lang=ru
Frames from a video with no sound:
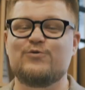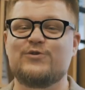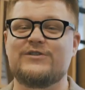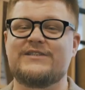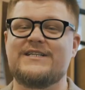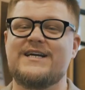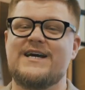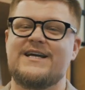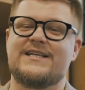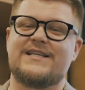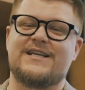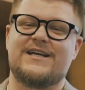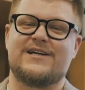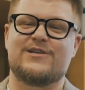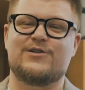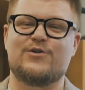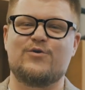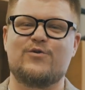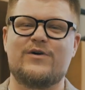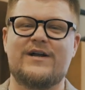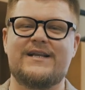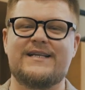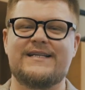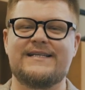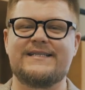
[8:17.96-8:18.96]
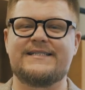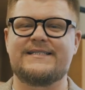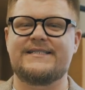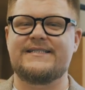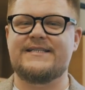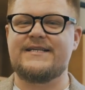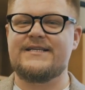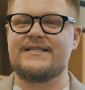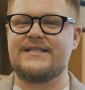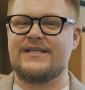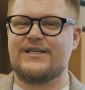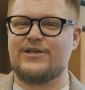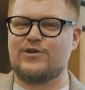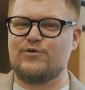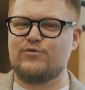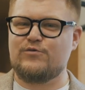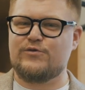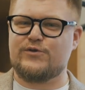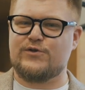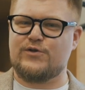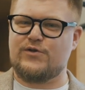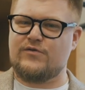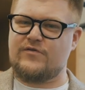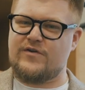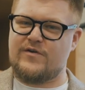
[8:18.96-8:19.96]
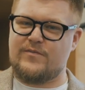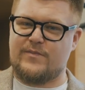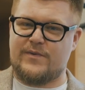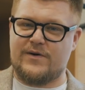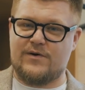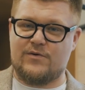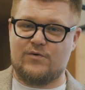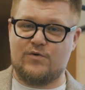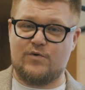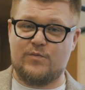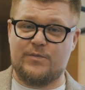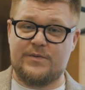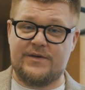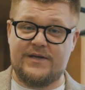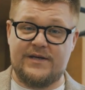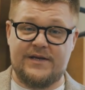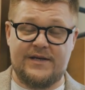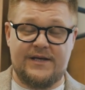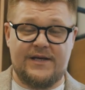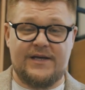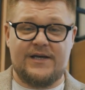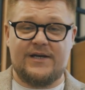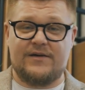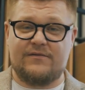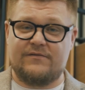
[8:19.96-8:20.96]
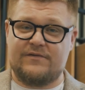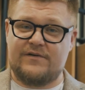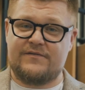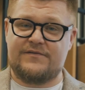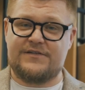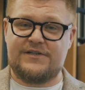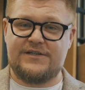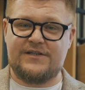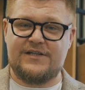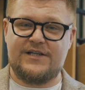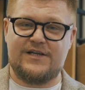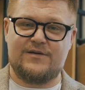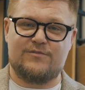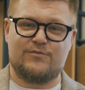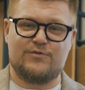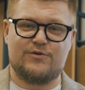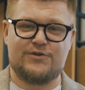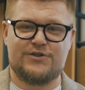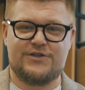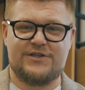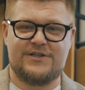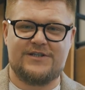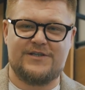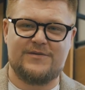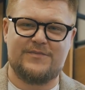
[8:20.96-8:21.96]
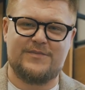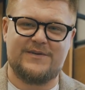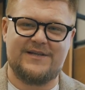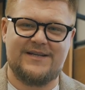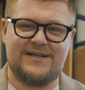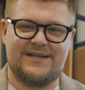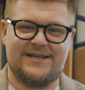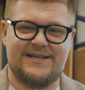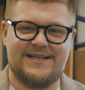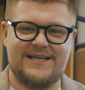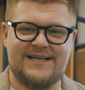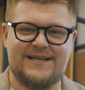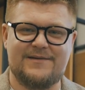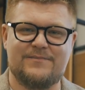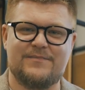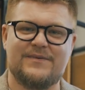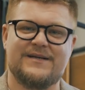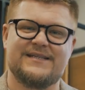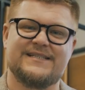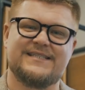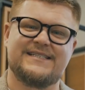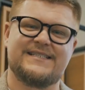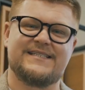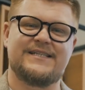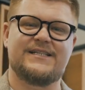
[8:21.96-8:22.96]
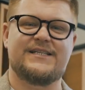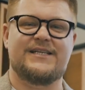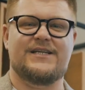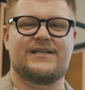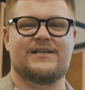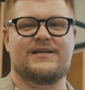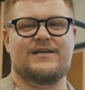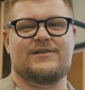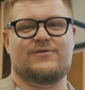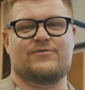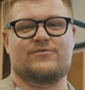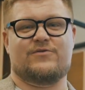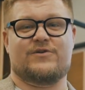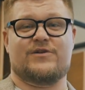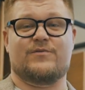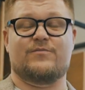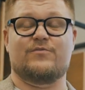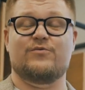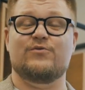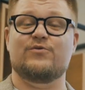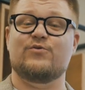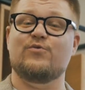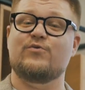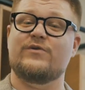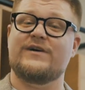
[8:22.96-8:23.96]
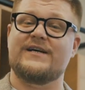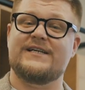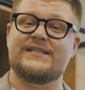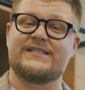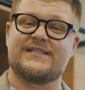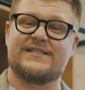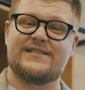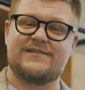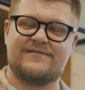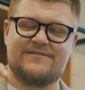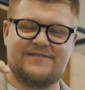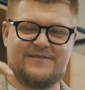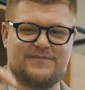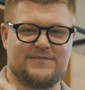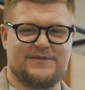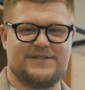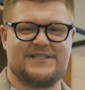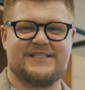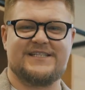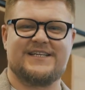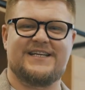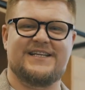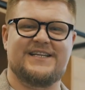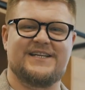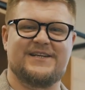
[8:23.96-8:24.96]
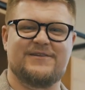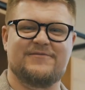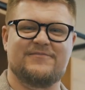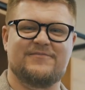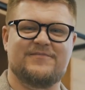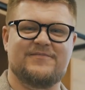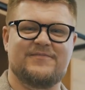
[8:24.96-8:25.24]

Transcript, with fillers: Узнать актуальные цены и условия покупки вы всегда можете, перейдя по ссылке, которая будет указана в описании.